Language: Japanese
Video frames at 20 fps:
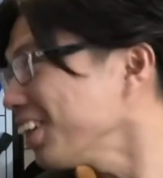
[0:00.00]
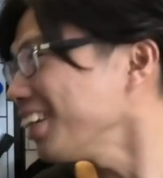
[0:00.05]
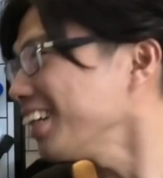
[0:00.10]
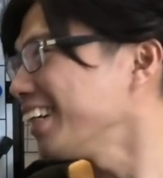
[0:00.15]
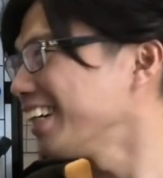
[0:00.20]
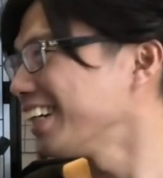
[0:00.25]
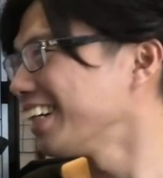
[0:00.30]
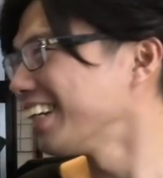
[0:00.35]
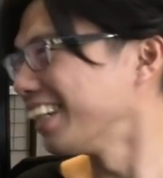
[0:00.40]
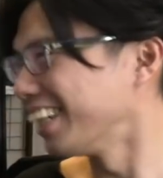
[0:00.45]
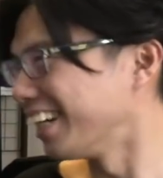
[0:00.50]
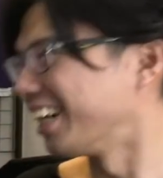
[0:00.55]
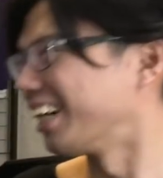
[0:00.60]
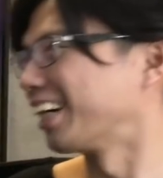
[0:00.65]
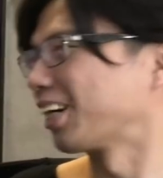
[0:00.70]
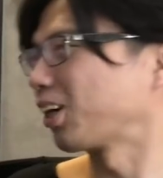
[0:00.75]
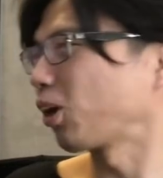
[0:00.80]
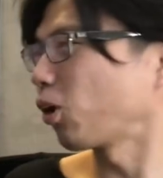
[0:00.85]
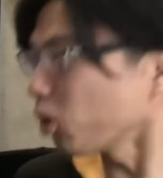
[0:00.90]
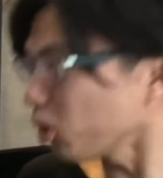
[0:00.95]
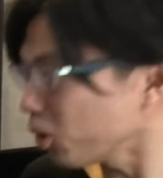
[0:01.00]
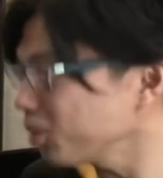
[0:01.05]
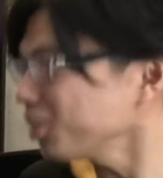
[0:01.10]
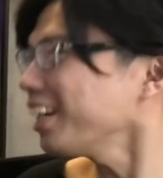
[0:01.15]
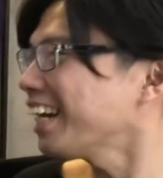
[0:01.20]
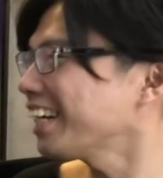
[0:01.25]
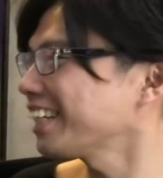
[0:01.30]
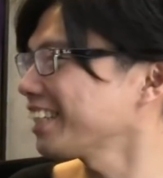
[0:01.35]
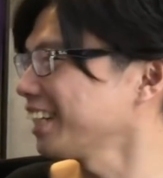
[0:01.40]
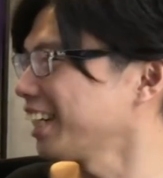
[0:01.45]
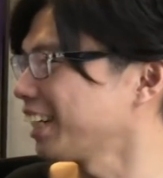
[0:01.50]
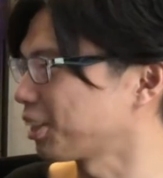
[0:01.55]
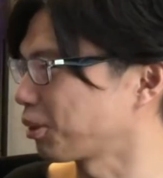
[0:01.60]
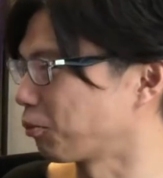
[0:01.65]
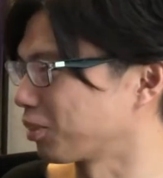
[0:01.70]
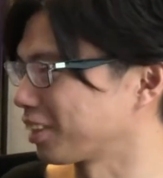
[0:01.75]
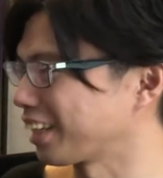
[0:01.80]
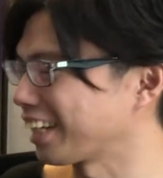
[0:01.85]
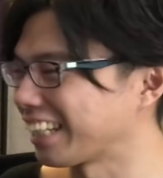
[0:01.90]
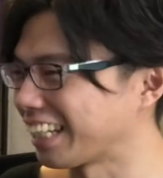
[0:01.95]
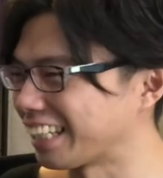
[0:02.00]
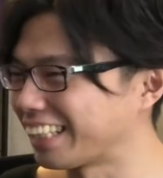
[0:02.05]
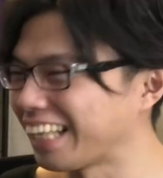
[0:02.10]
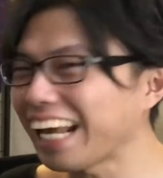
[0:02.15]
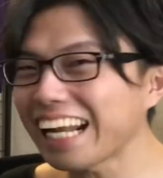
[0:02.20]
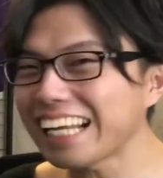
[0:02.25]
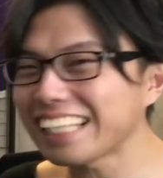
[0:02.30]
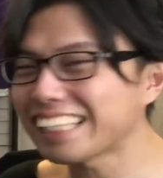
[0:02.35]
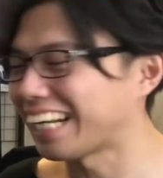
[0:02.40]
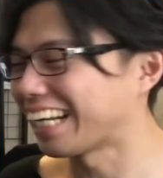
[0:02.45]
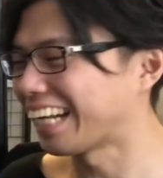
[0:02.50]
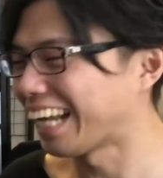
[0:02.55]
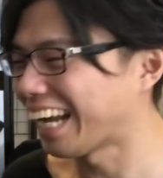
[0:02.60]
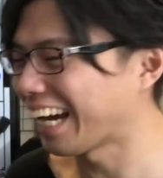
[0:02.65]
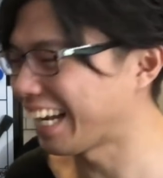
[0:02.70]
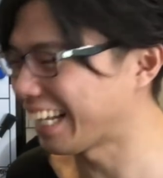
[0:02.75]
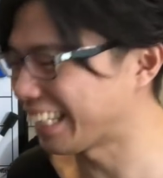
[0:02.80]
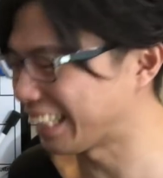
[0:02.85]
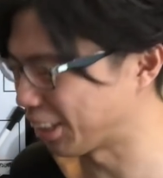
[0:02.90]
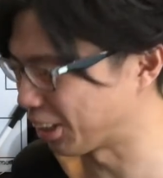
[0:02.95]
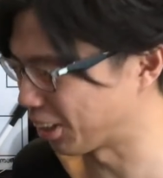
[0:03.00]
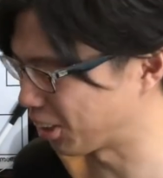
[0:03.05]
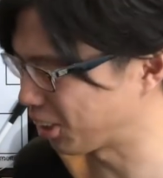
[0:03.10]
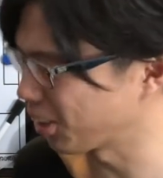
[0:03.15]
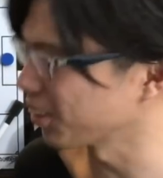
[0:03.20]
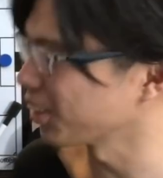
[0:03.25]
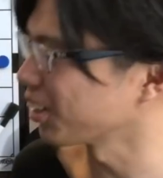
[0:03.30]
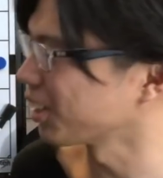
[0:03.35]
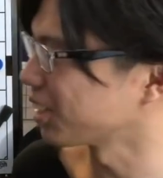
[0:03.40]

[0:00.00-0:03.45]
ぐらいしないともうだんだんだらだら流れてくよ今日